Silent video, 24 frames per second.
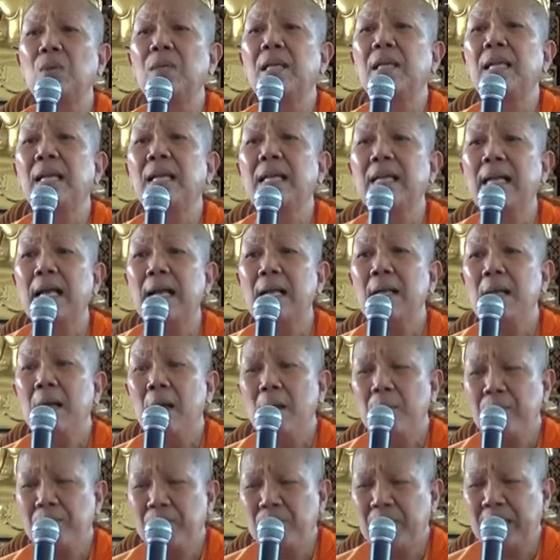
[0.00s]
งเนี่ยนะคะ
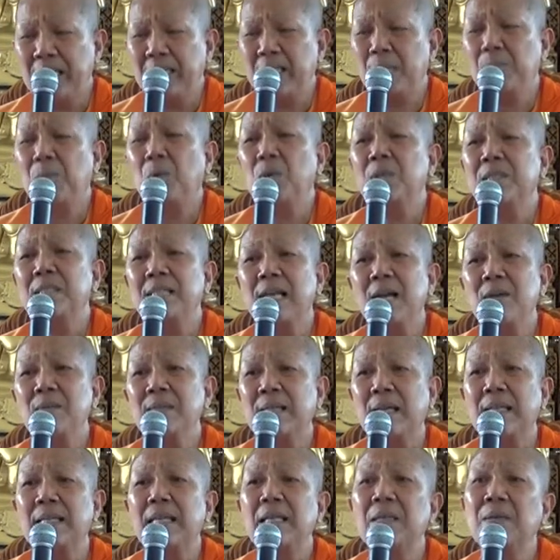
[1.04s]
ผลิตผลข้าว
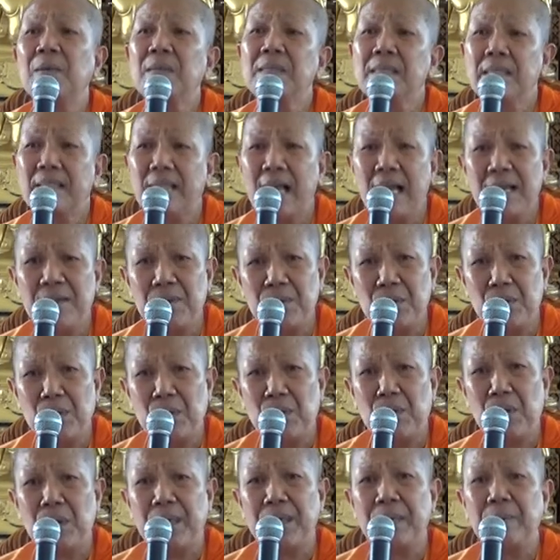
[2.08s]
สาลีก็จะได้
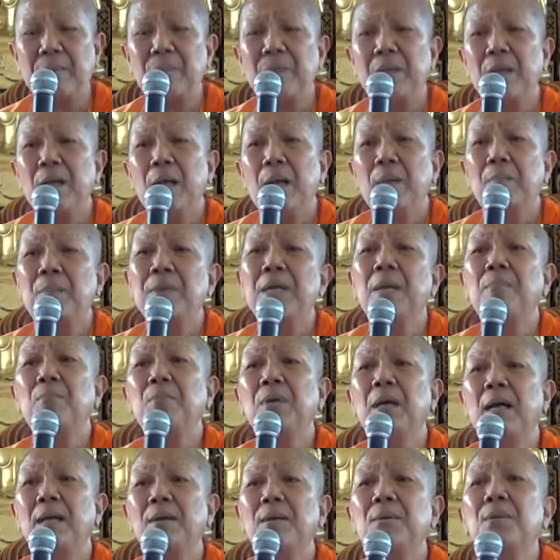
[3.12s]
น้อย เปรียบ
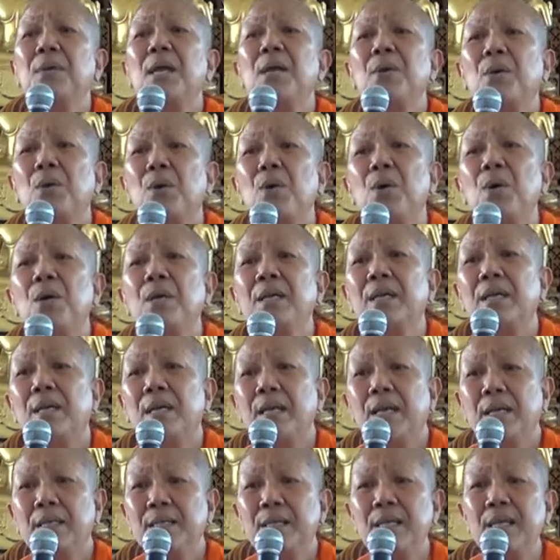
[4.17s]
เหมือนไร่อ้อย
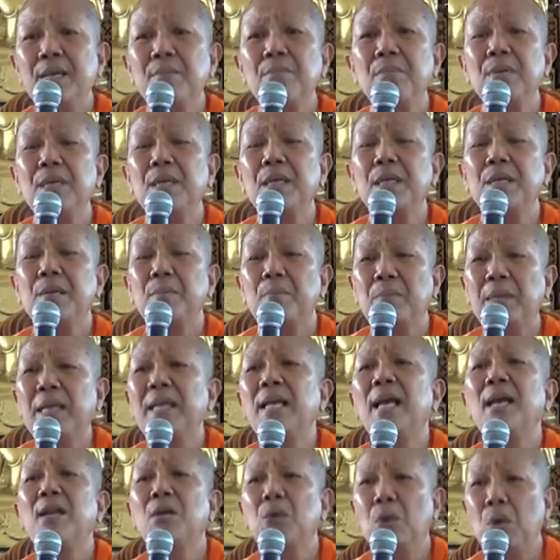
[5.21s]
ที่มีเพ
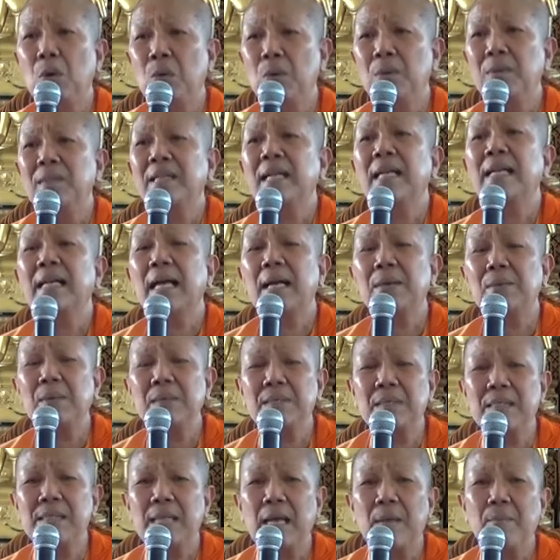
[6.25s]
ลี้ยลงนะคะก็
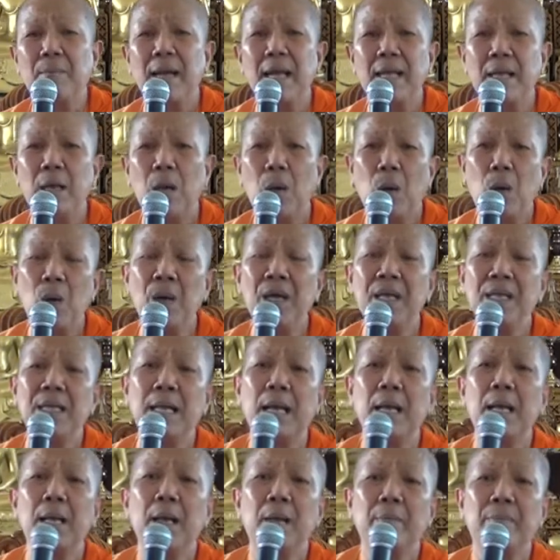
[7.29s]
จะทำให้อ้อย
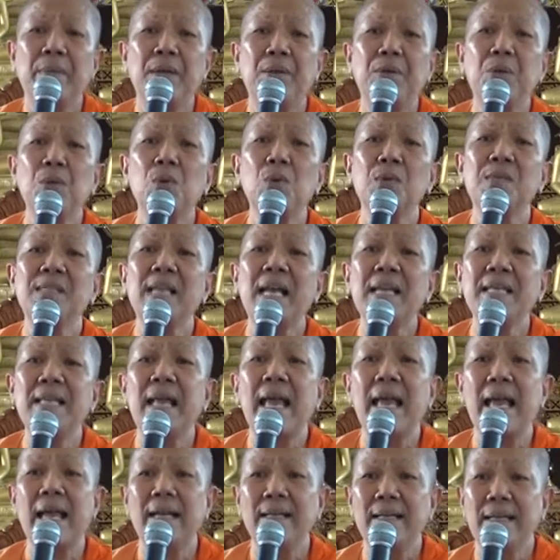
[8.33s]
เนี่ยเป็นโรคไส้
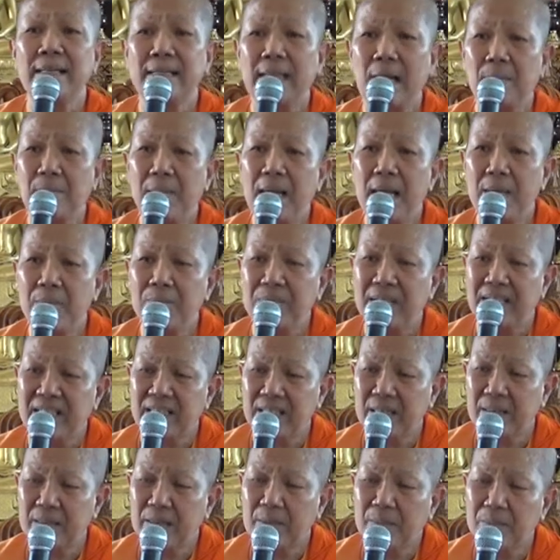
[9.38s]
แดงทำให้
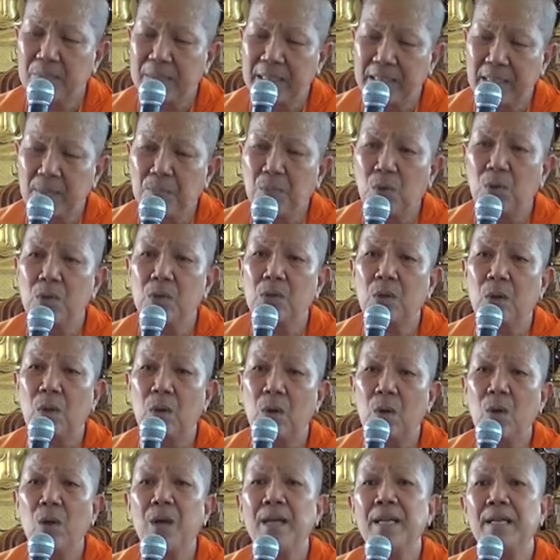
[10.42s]
ผลิตผลของ
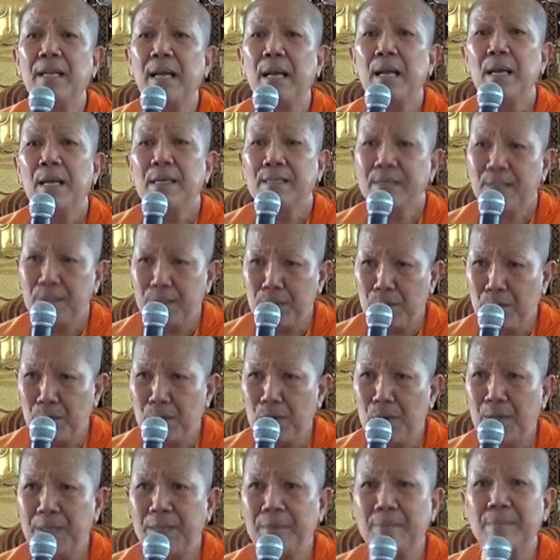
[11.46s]
อ้อยน่ะจะ
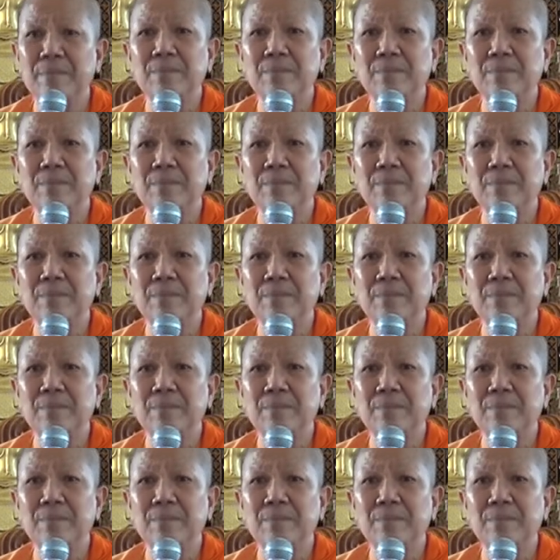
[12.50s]
น้อย